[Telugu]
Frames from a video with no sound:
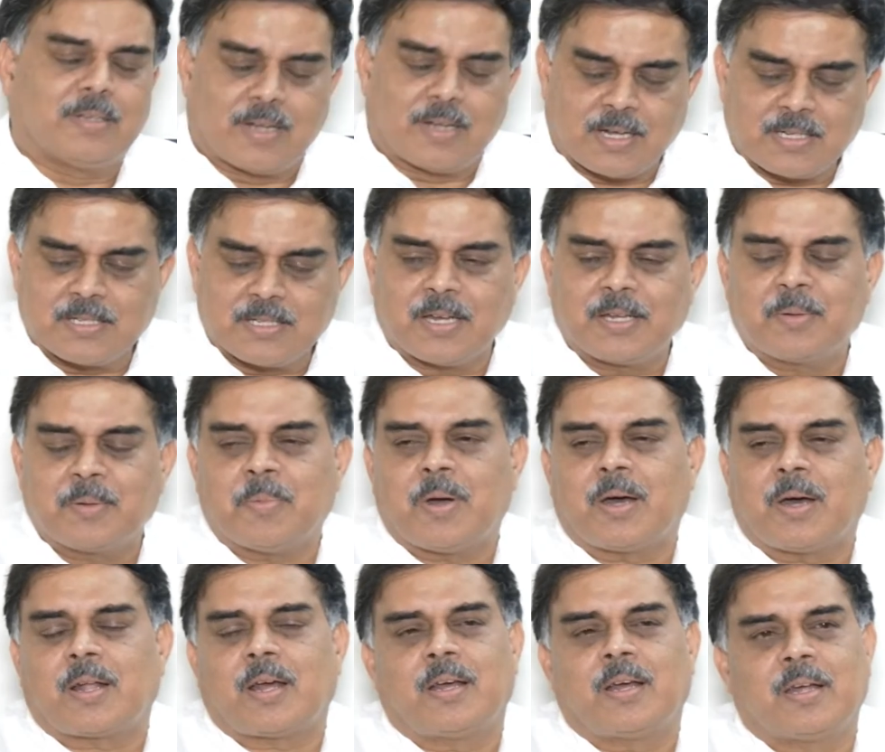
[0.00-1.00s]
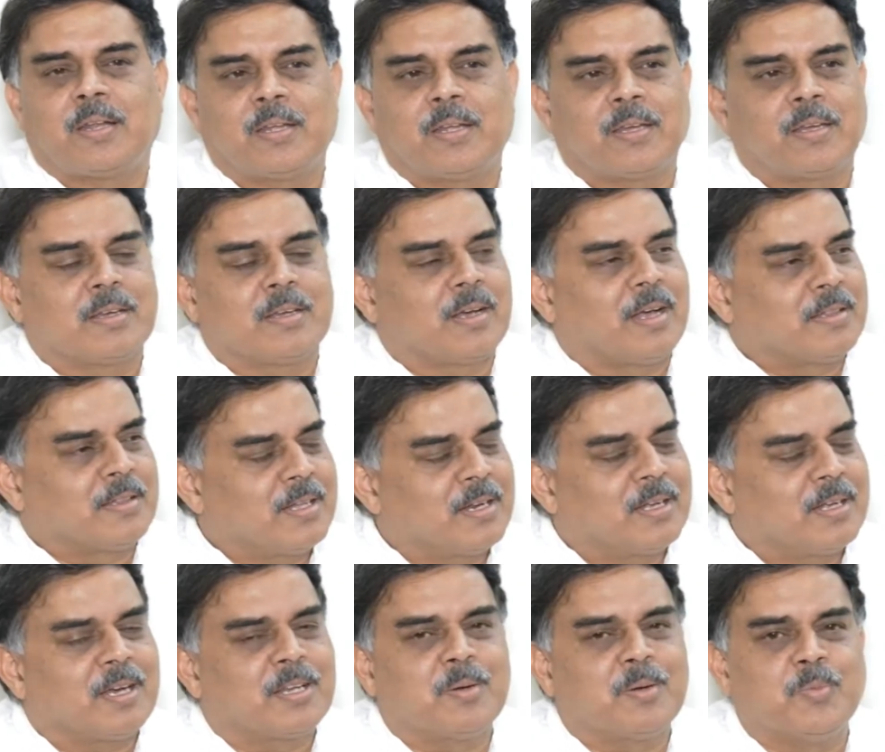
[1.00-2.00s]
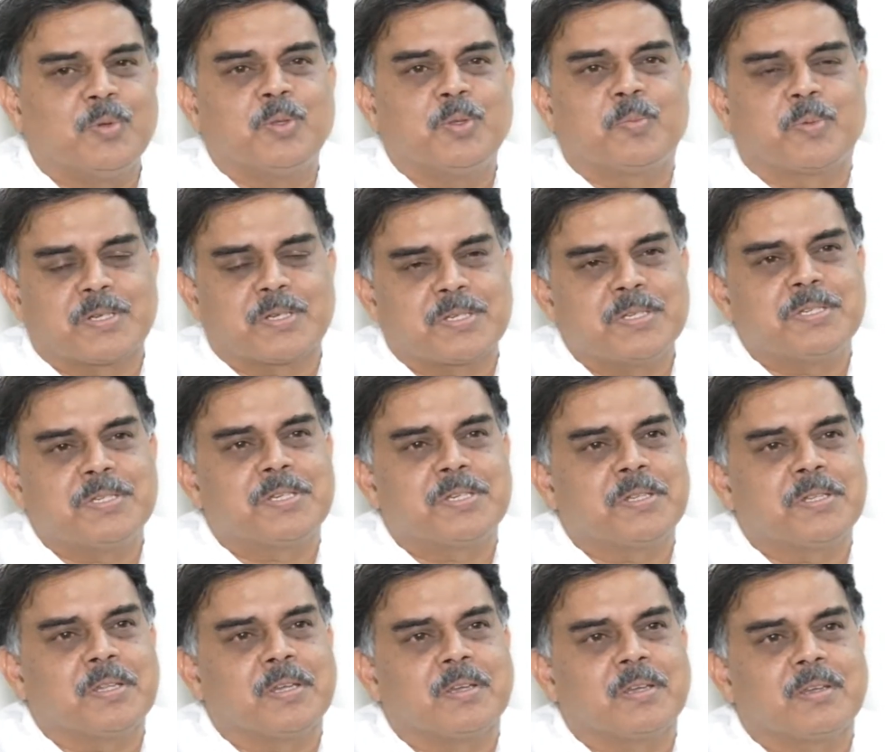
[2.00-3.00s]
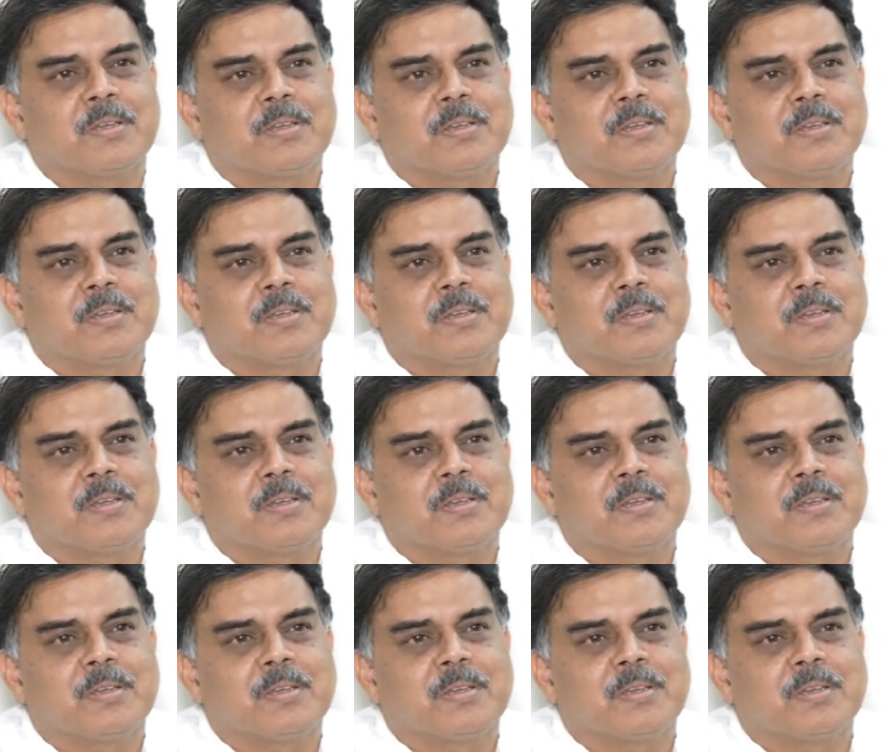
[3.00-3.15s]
రాజధాని మారాలా అని అందరికన్నా ముందు ప్రశ్నించింది